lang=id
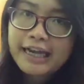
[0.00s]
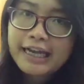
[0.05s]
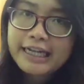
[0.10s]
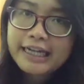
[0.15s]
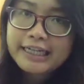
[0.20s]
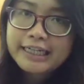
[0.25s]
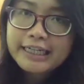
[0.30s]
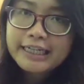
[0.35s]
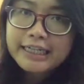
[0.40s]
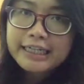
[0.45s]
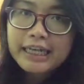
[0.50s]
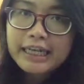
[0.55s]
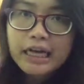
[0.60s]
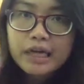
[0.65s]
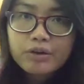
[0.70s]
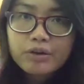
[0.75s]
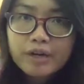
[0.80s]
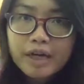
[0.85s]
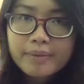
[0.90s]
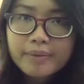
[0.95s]
Ini
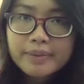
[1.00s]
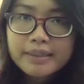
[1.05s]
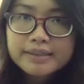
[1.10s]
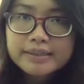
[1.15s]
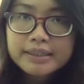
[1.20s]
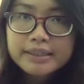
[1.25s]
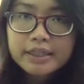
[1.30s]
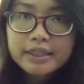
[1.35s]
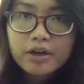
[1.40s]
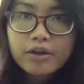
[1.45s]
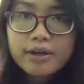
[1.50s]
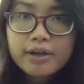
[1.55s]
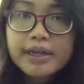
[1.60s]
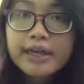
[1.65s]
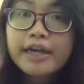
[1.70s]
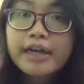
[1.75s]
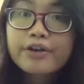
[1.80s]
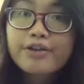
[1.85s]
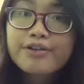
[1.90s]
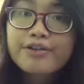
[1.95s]
dilakukan biasanya oleh
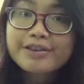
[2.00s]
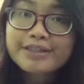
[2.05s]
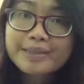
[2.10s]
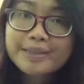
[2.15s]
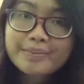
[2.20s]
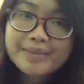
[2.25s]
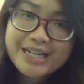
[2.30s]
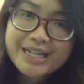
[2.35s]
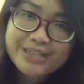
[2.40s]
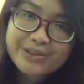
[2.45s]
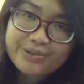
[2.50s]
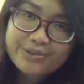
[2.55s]
dokter bedah